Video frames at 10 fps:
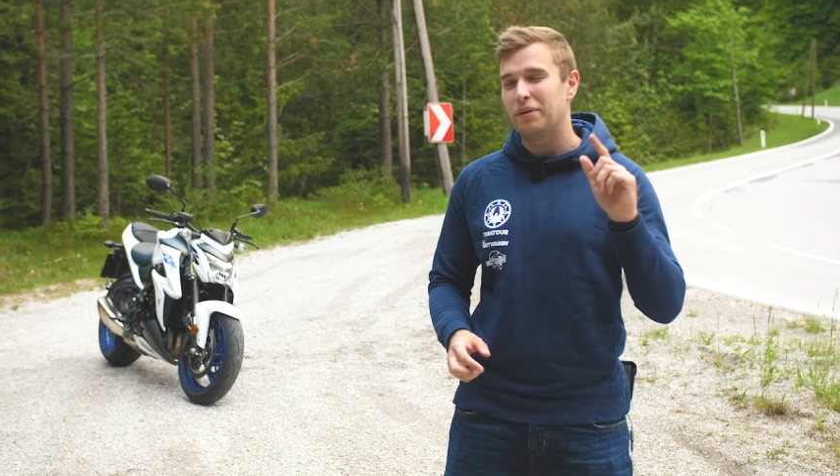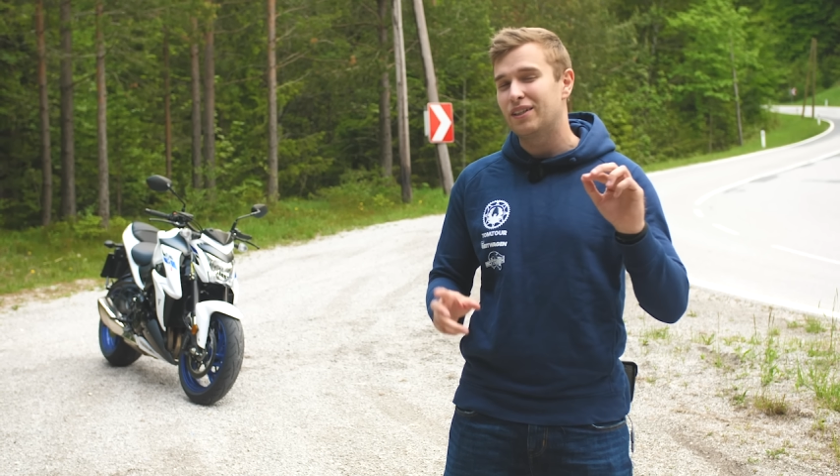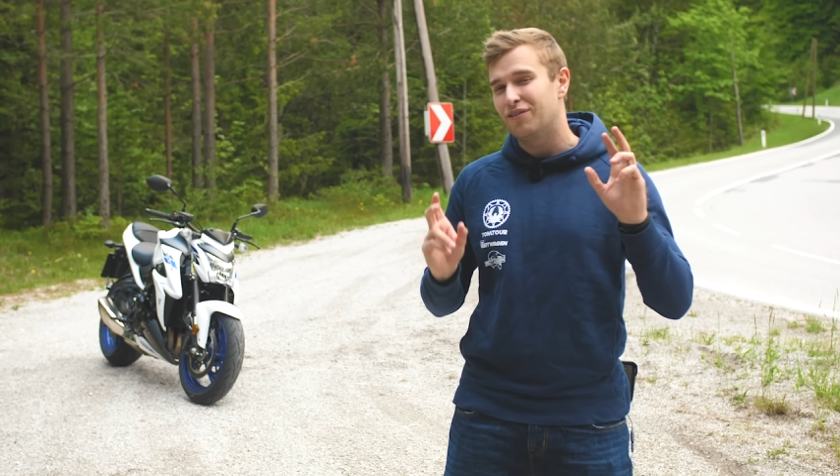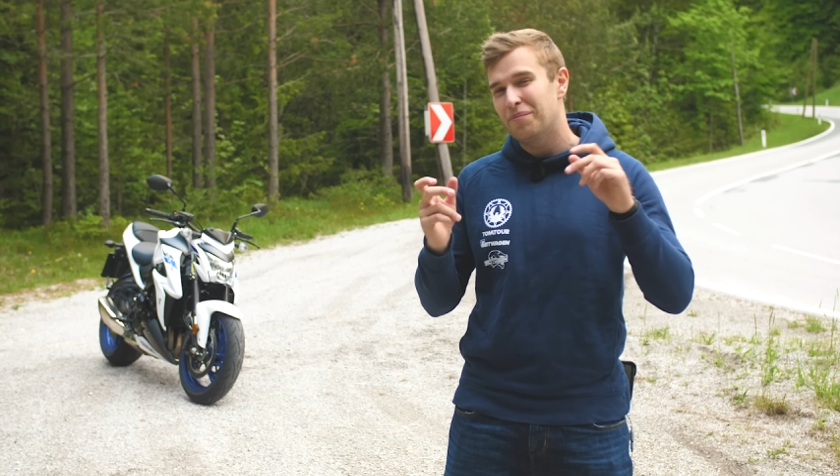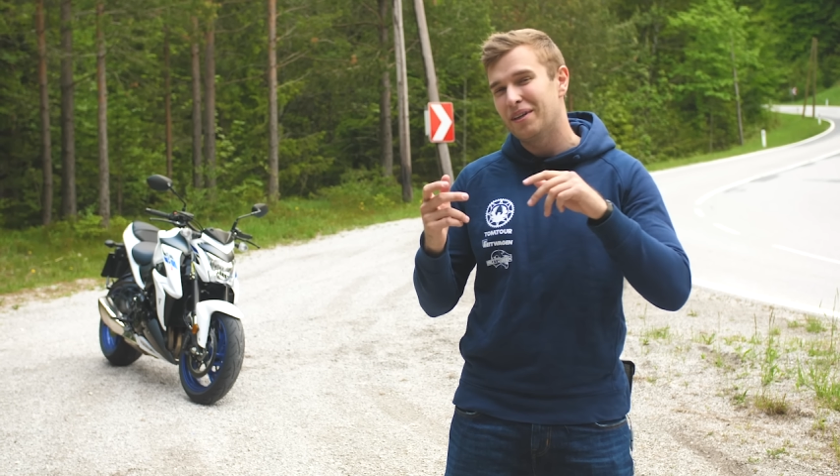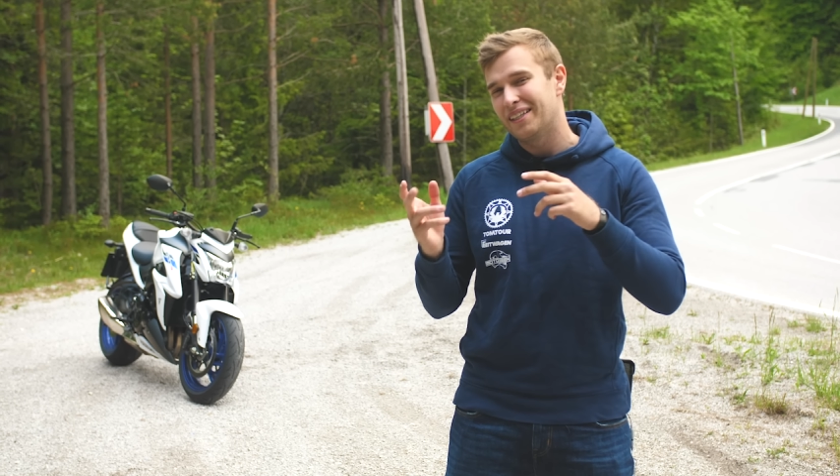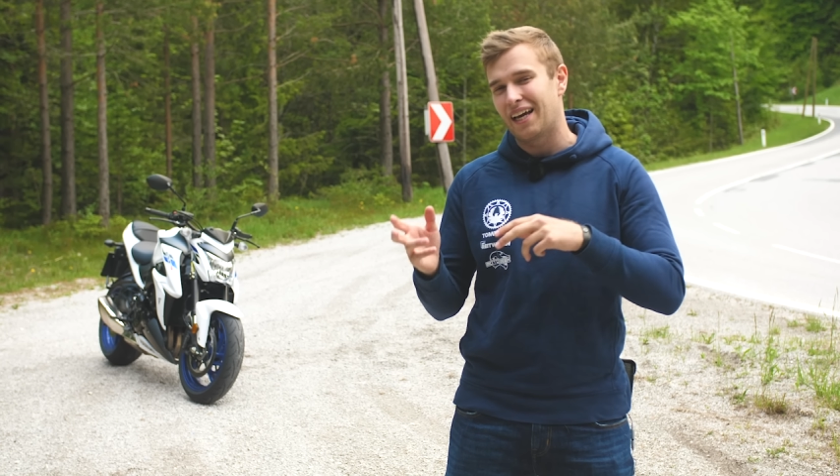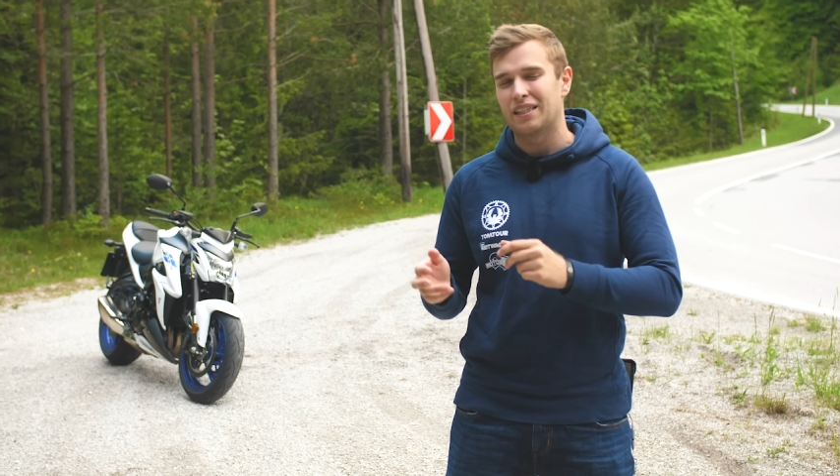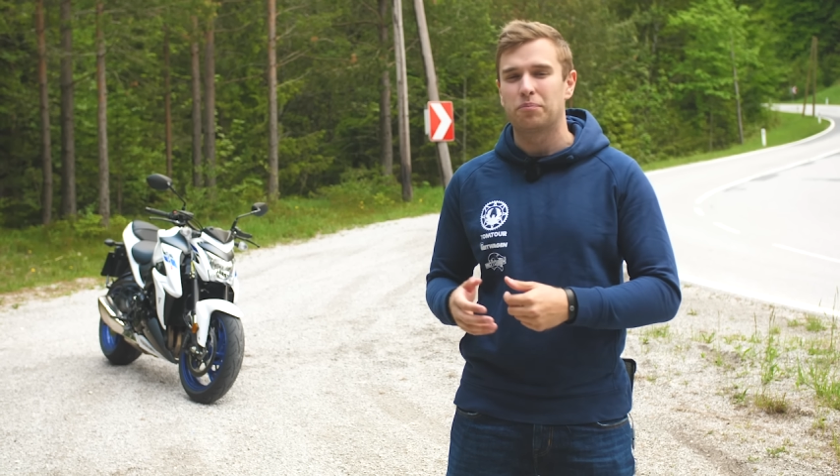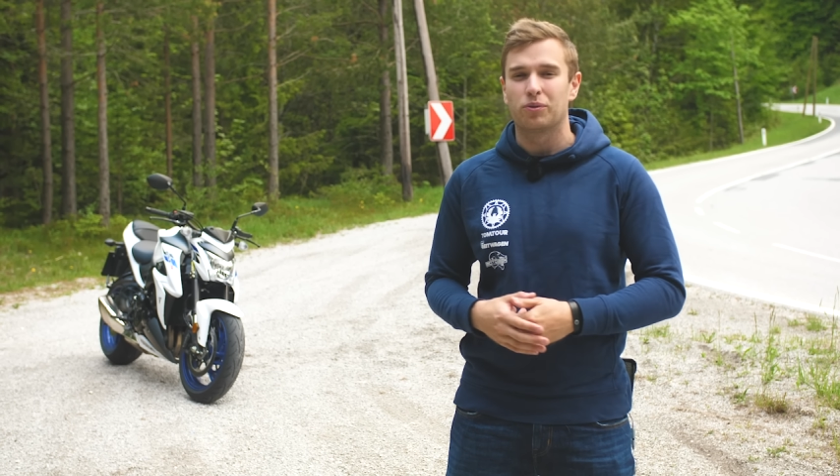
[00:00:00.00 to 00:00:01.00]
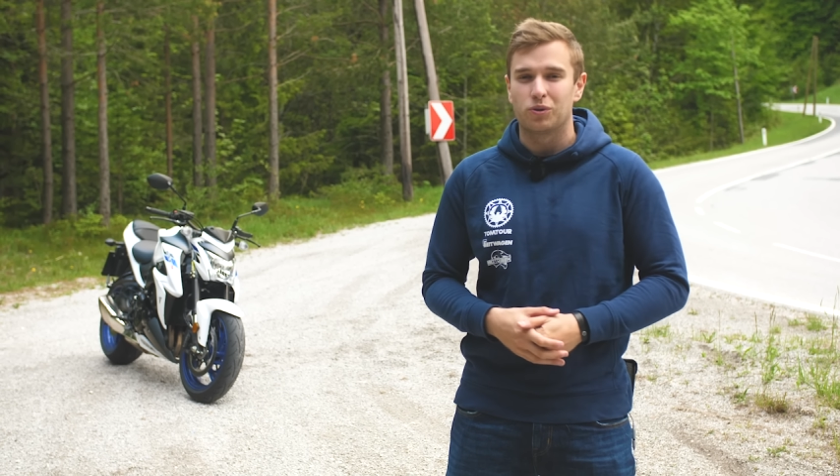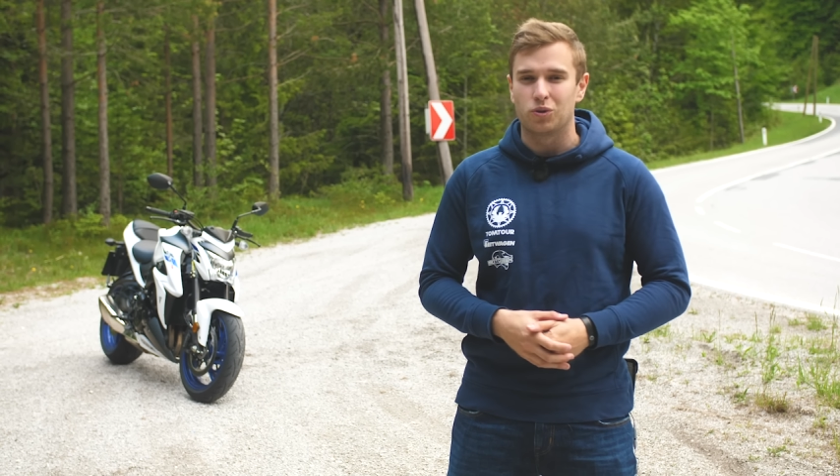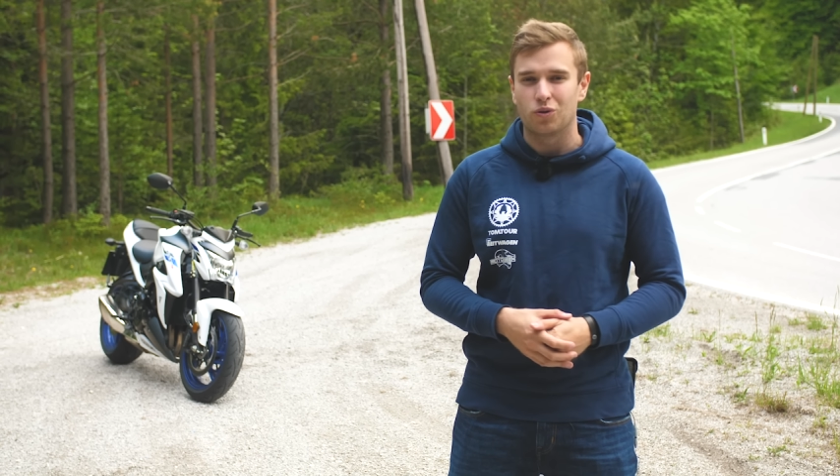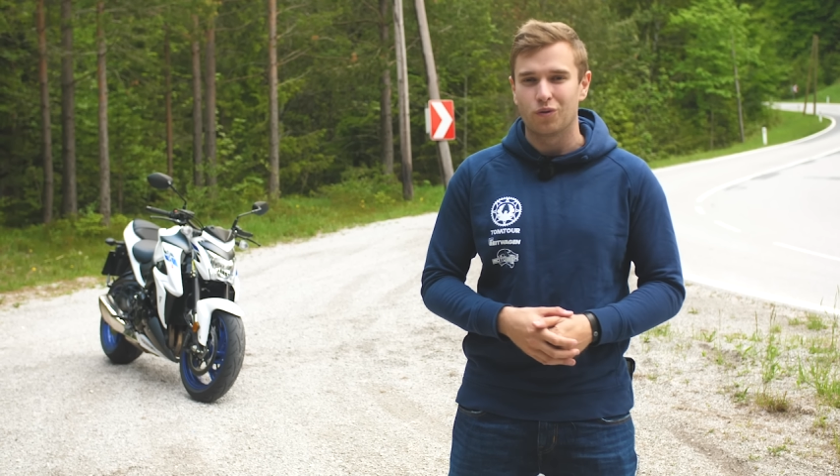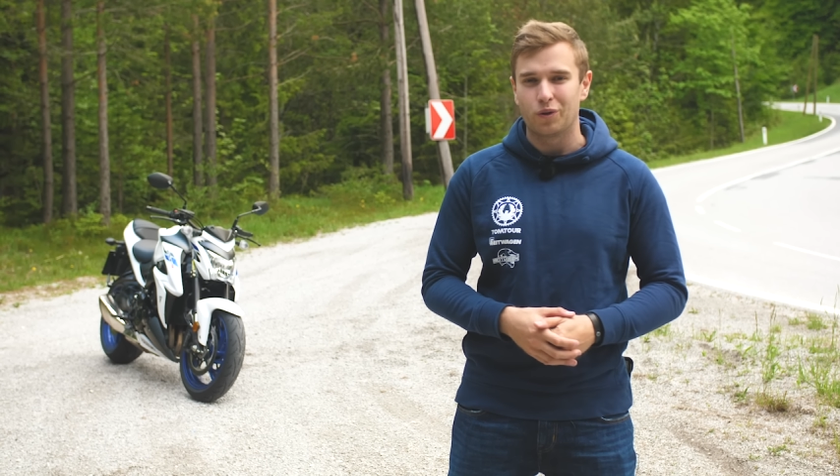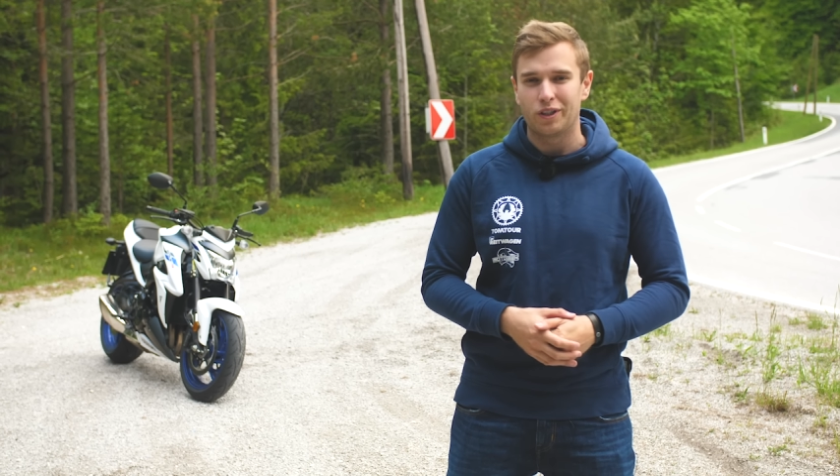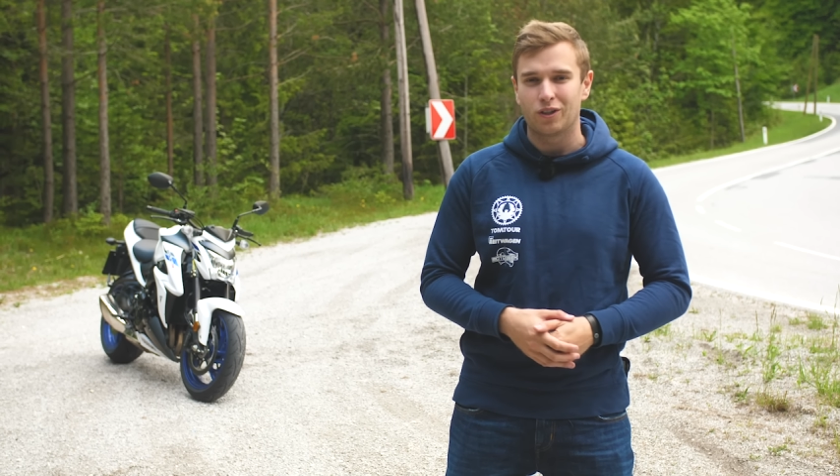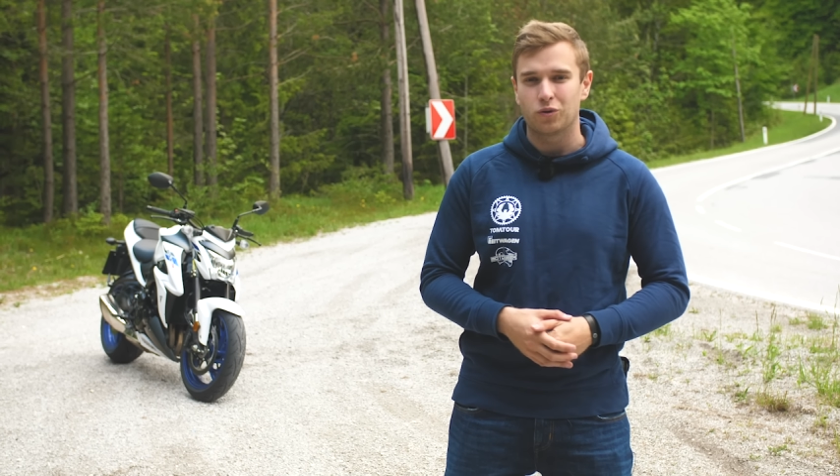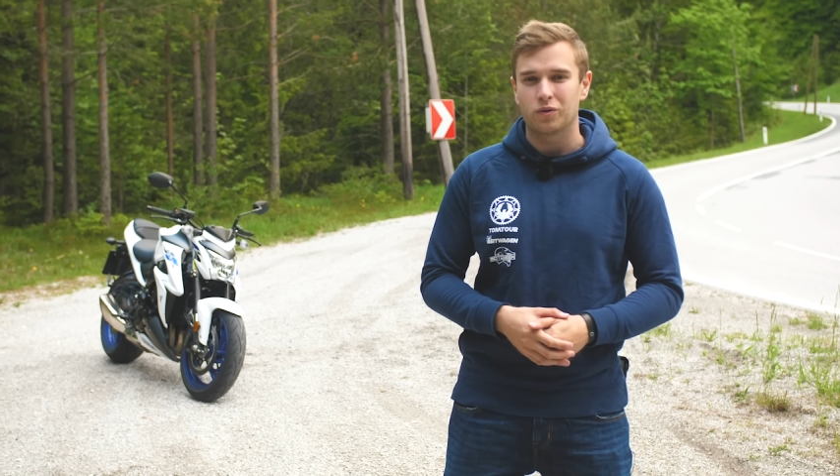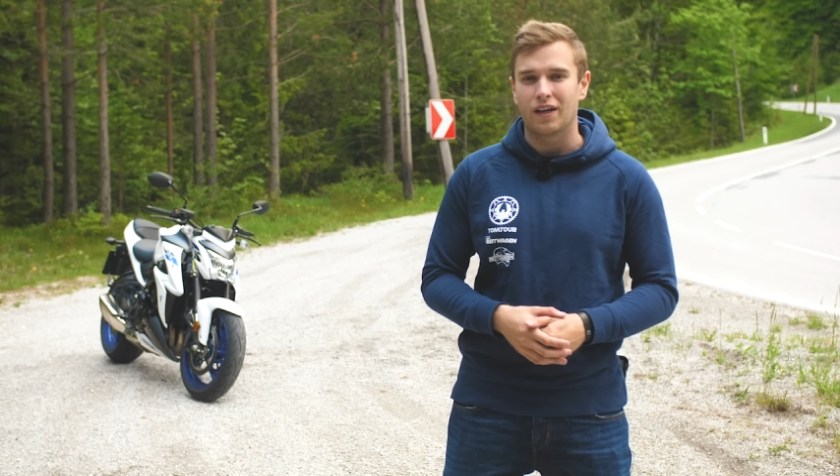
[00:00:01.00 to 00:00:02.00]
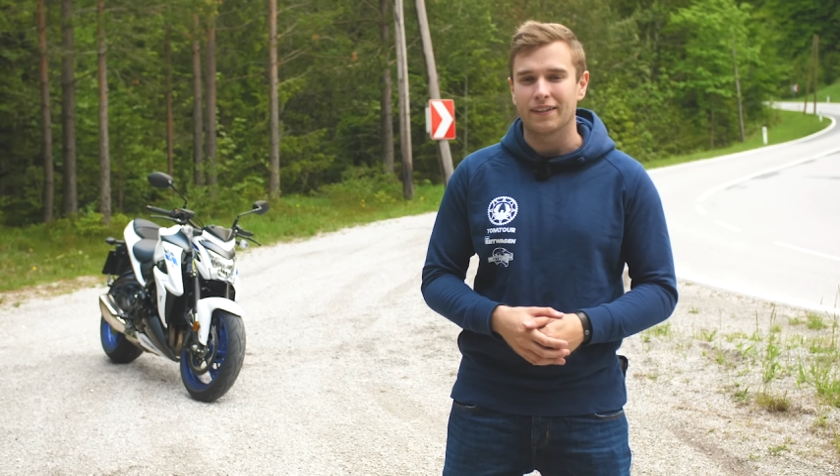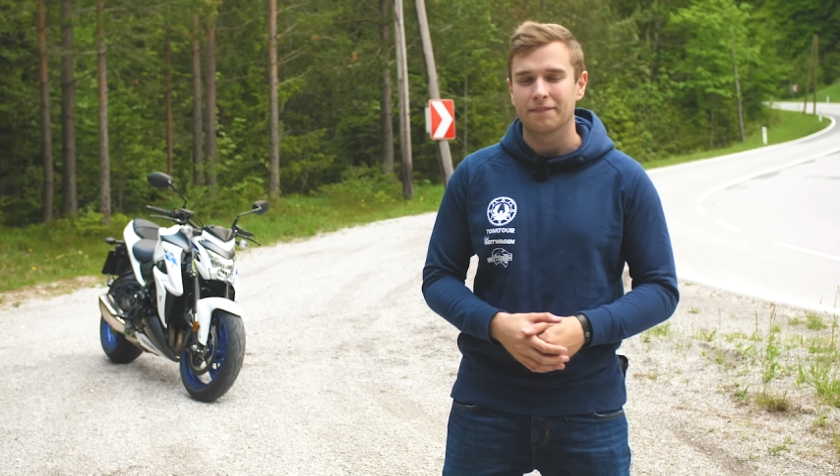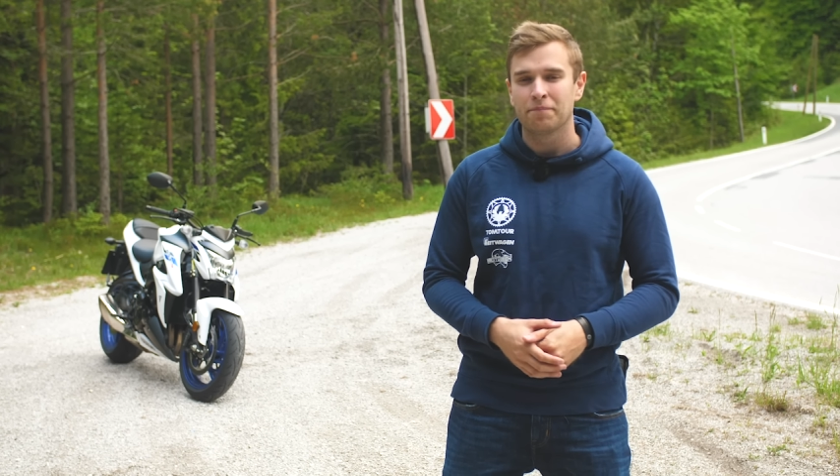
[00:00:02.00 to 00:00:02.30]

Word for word: Bequemlichkeitsposition, würde ich dazu sagen.